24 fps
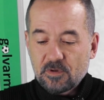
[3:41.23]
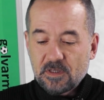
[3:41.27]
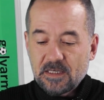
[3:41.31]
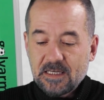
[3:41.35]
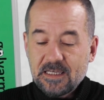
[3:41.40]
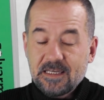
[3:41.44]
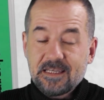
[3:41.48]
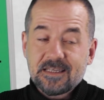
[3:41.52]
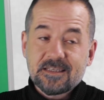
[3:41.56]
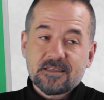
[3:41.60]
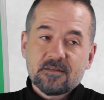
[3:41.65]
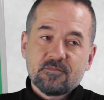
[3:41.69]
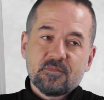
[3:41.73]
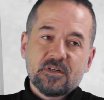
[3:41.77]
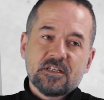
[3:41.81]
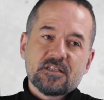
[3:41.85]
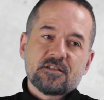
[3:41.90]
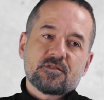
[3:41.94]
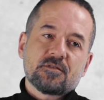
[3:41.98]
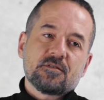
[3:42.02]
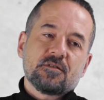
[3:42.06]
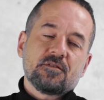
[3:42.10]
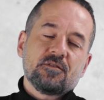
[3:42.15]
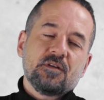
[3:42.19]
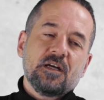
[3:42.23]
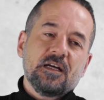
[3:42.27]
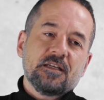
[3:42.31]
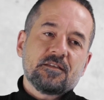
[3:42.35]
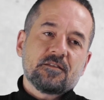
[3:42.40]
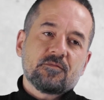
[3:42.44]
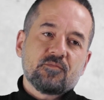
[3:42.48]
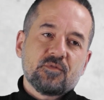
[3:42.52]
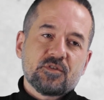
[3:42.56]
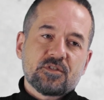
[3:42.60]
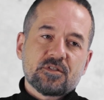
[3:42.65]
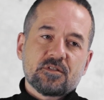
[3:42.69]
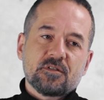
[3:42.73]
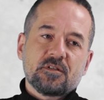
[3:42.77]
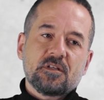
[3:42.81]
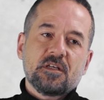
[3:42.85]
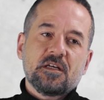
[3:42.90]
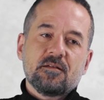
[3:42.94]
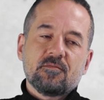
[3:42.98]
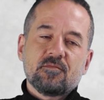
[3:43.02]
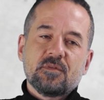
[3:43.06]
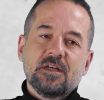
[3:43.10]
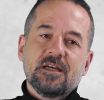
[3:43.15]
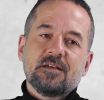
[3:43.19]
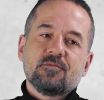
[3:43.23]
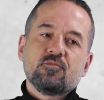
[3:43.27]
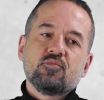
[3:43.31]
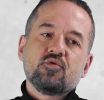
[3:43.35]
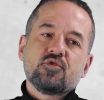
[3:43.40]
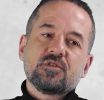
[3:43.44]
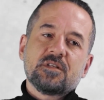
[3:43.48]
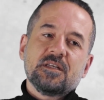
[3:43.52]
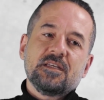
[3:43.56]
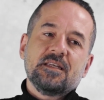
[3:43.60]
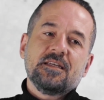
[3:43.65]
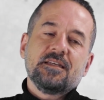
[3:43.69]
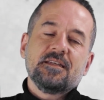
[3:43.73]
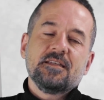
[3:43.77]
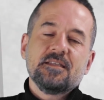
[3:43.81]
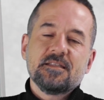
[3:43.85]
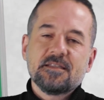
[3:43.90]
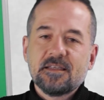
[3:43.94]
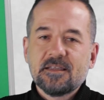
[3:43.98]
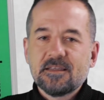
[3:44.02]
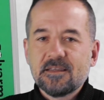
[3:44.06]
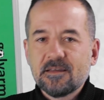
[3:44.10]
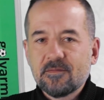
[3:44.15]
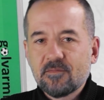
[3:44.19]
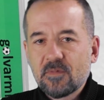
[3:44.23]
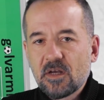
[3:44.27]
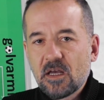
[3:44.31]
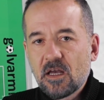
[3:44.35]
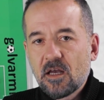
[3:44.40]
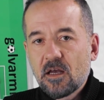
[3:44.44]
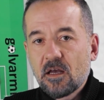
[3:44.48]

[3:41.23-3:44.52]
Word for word: Hele ki Manchester United maçında yani bu senenin izlediğim